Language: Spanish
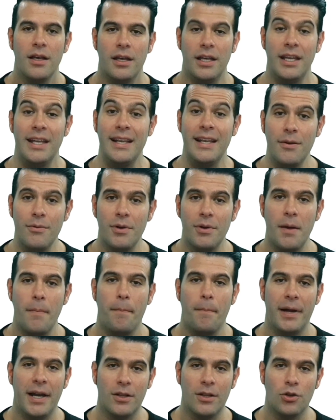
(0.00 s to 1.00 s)
y libre
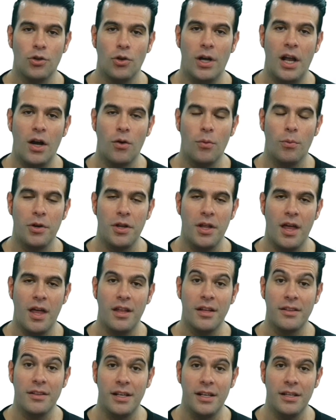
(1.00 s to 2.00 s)
para toda la comunidad
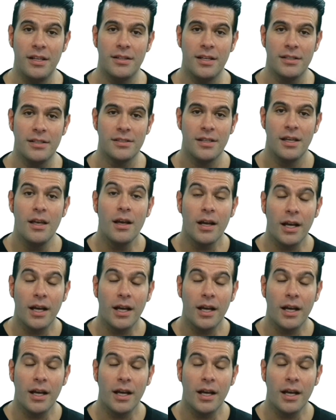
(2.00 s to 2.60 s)
de estilistas,